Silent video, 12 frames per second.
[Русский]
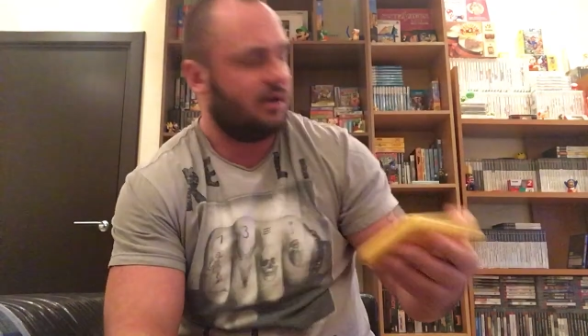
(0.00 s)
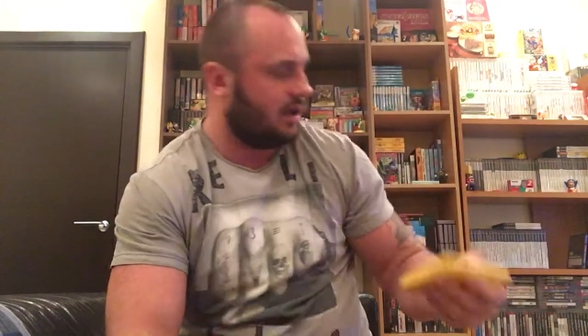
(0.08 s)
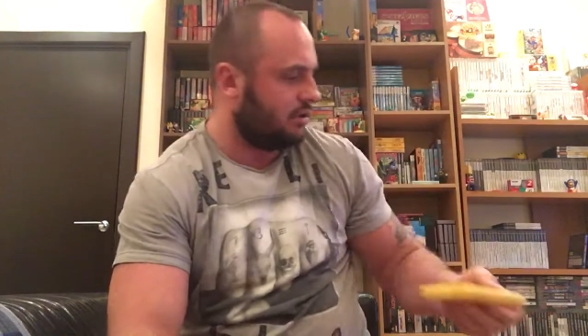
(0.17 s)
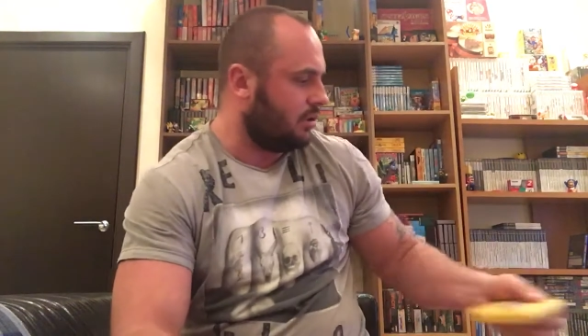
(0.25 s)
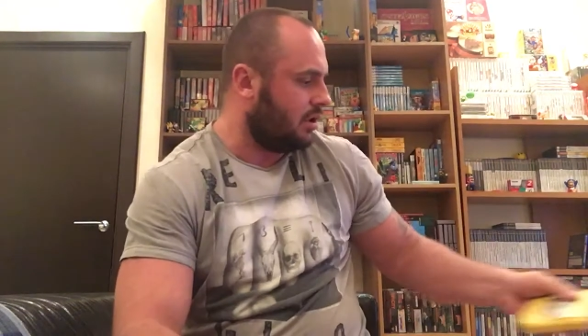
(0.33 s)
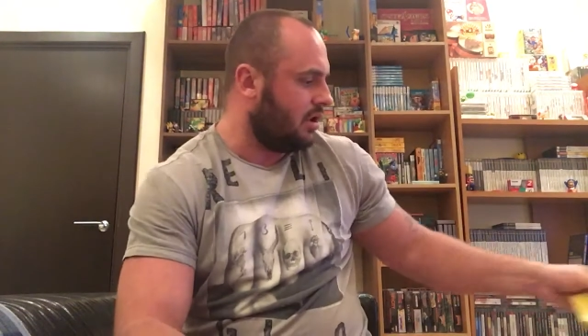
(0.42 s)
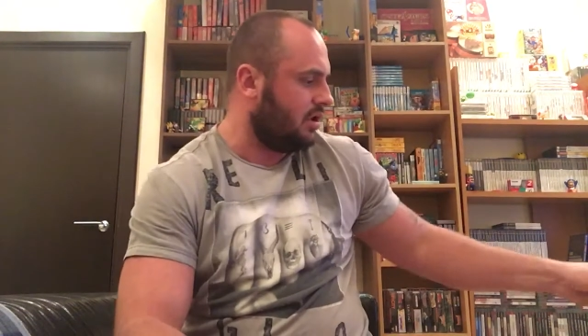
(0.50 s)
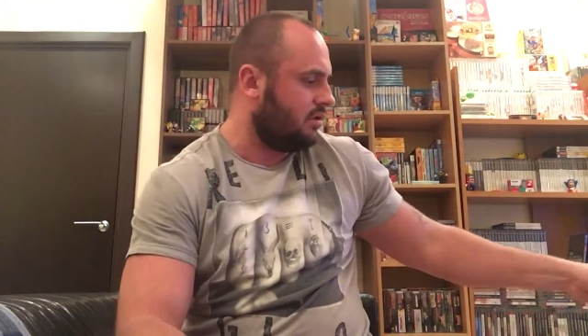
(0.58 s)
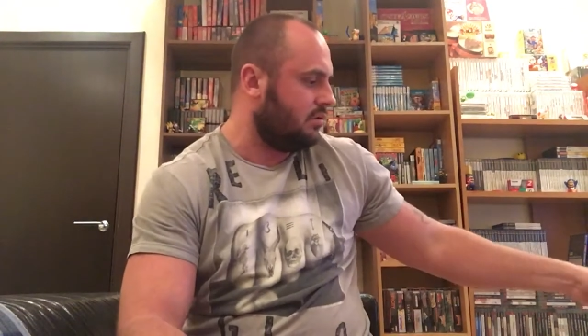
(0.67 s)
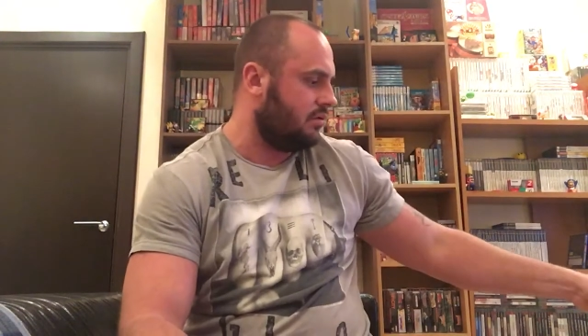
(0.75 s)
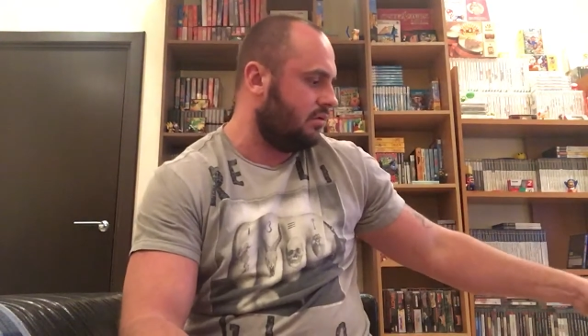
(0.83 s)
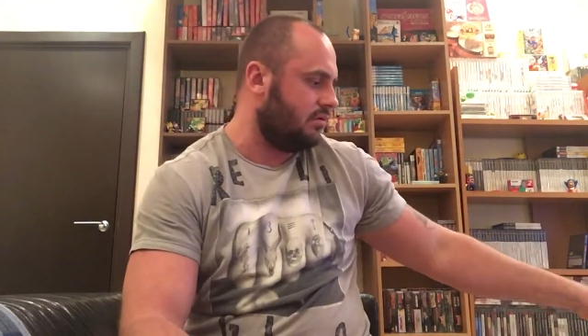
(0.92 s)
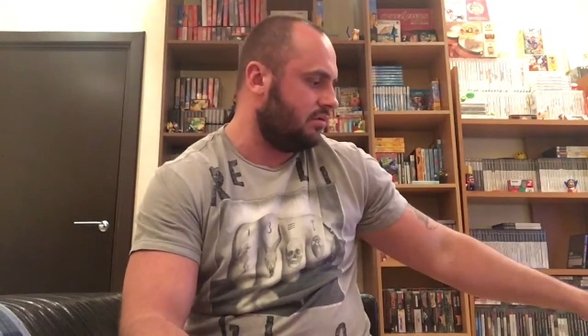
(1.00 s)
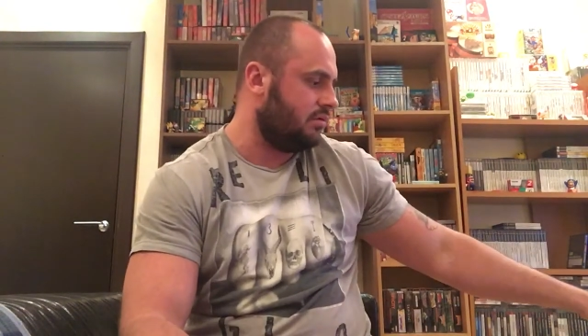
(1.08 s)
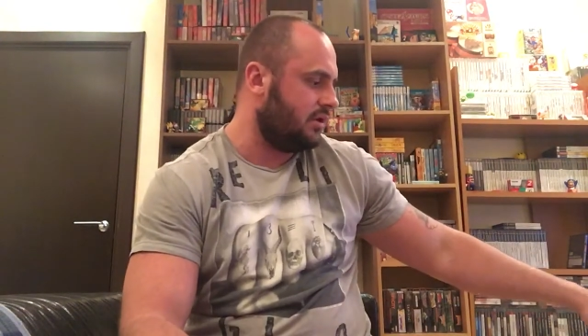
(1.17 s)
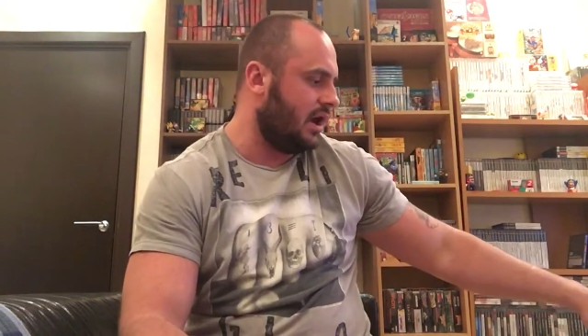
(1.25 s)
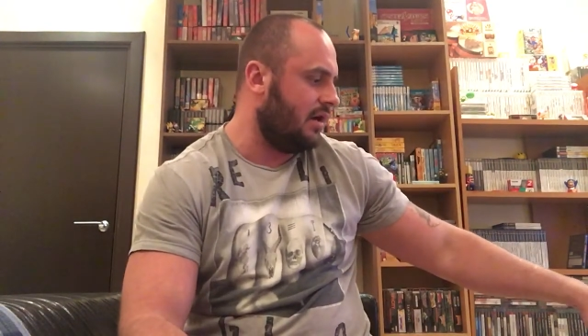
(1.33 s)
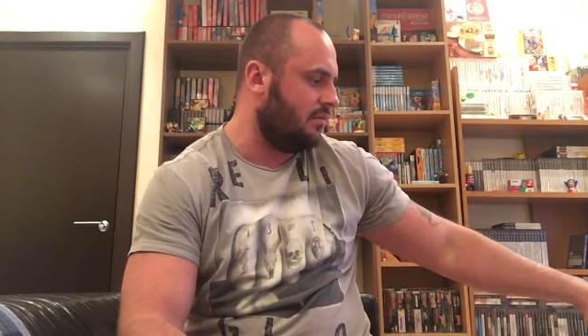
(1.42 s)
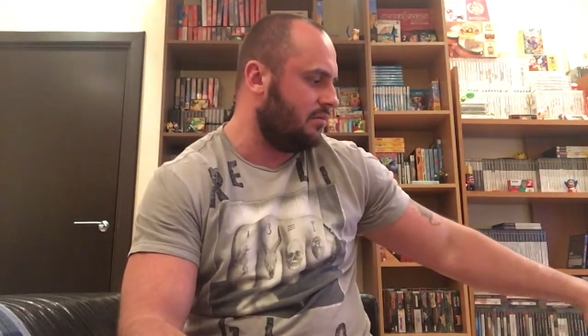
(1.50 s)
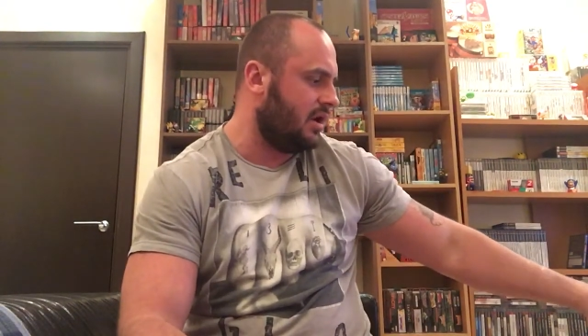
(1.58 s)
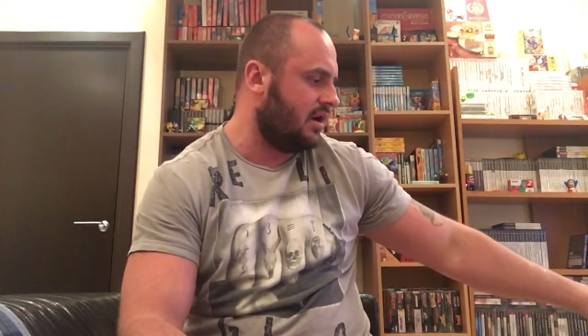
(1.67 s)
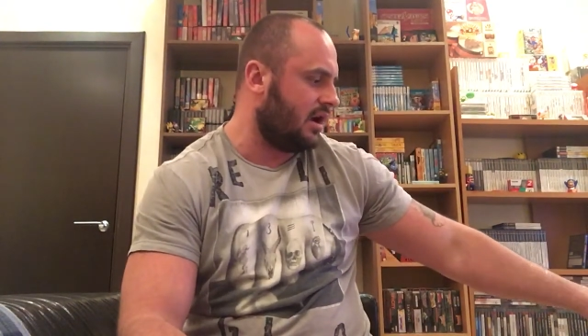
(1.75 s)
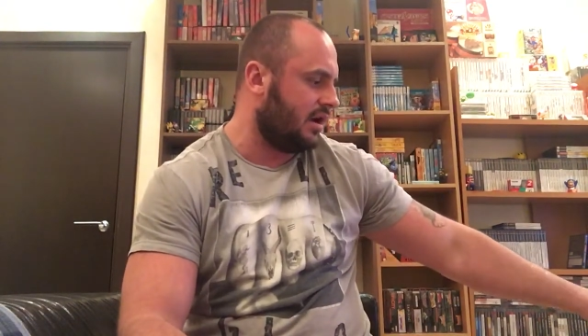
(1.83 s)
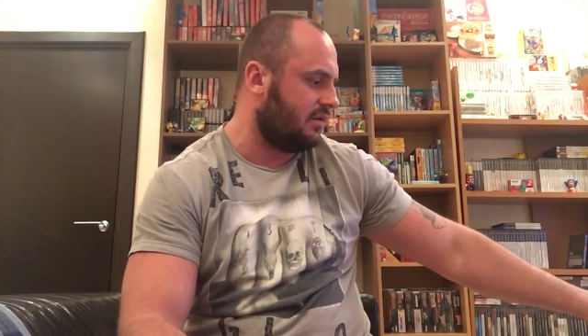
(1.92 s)
который, ну, я,
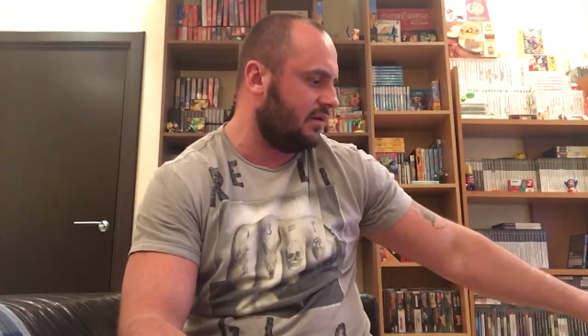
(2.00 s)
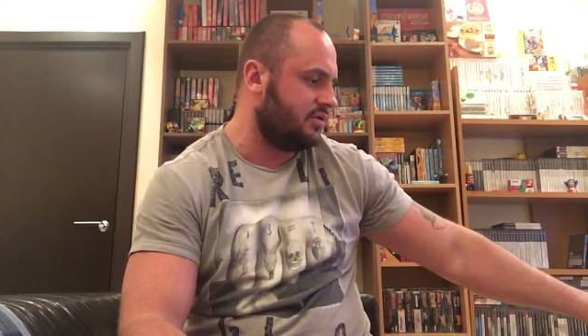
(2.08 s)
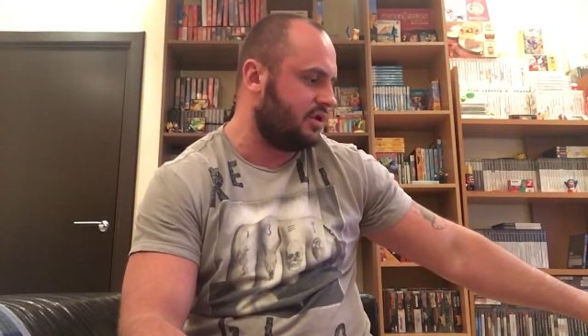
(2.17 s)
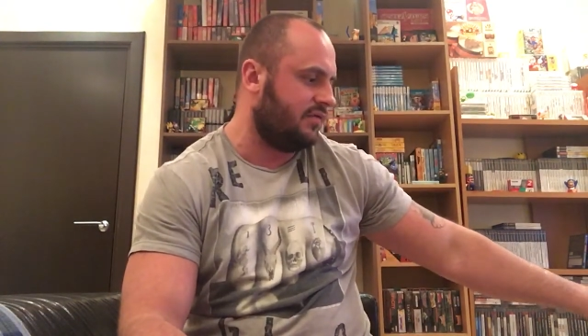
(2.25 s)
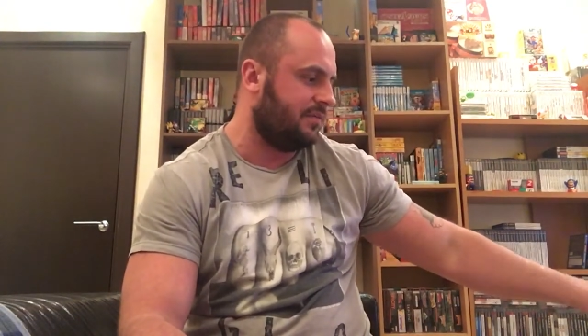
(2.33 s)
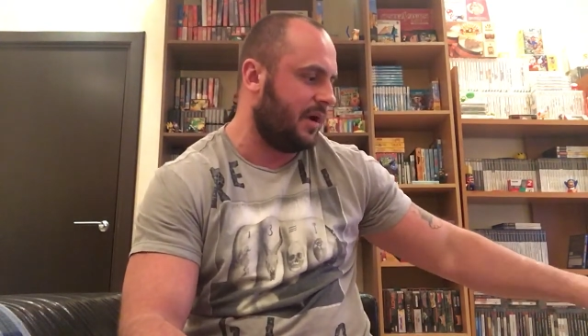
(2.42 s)
мне как-то вообще в